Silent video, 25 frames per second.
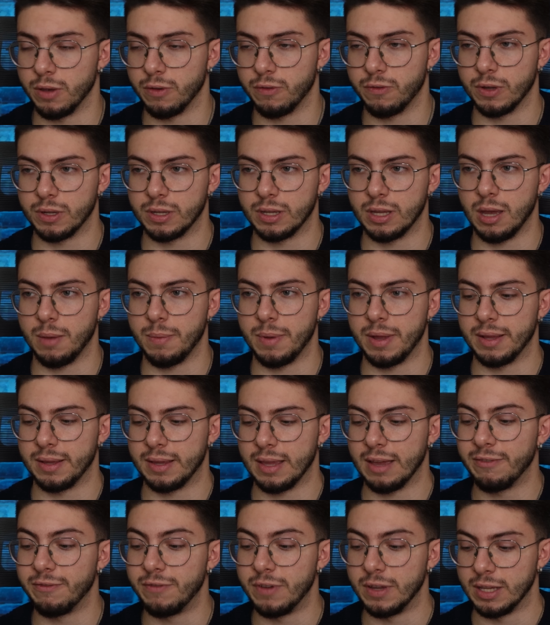
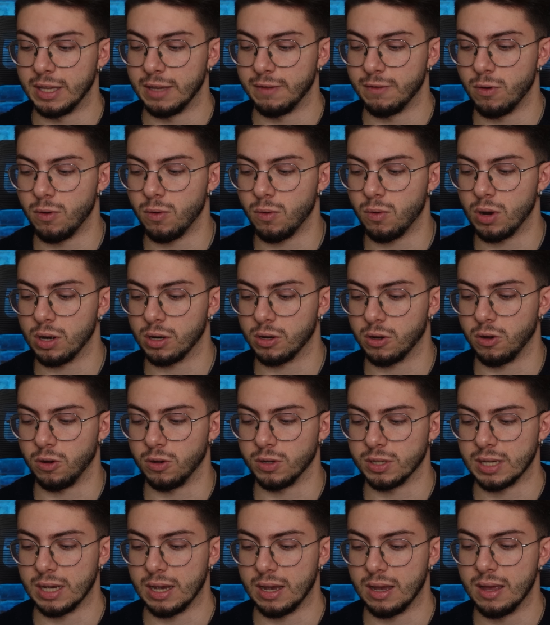effettivamente avveniva un
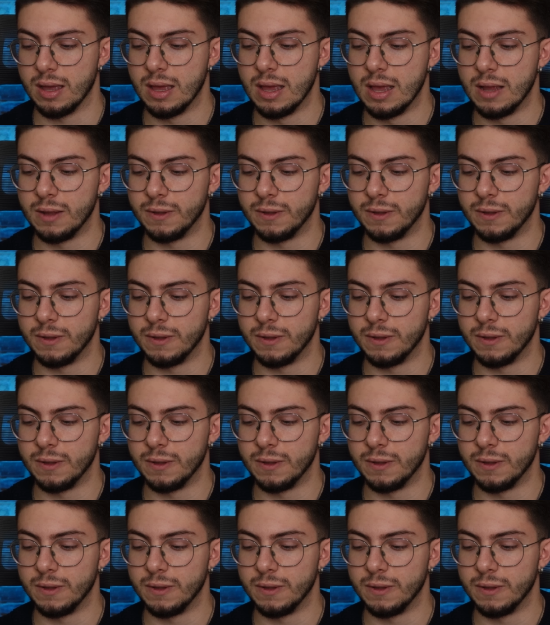qualcosa